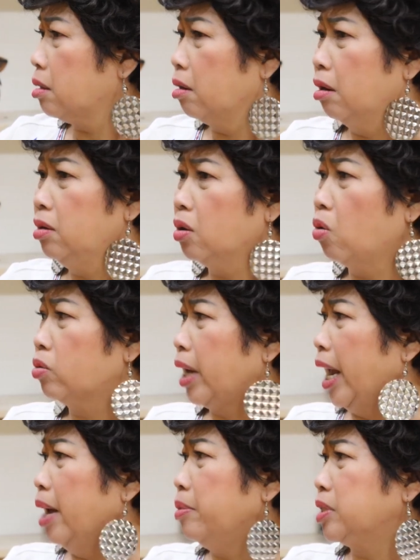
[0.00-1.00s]
Trời ơi, nó còn
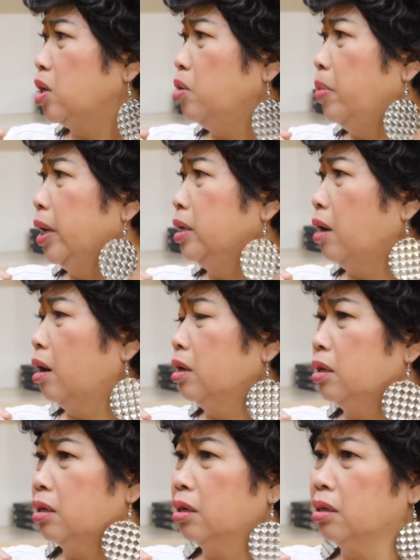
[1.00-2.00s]
khỏe mẹ, nó bị
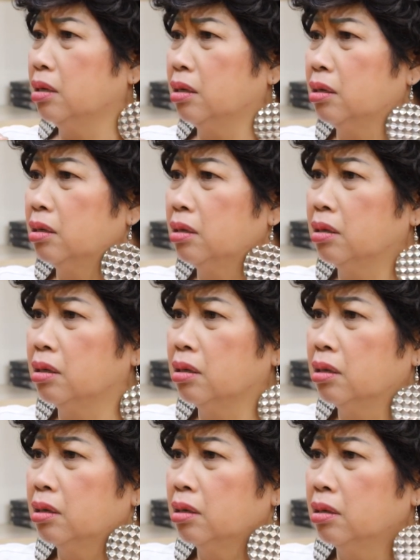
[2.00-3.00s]
trời tay chân nó run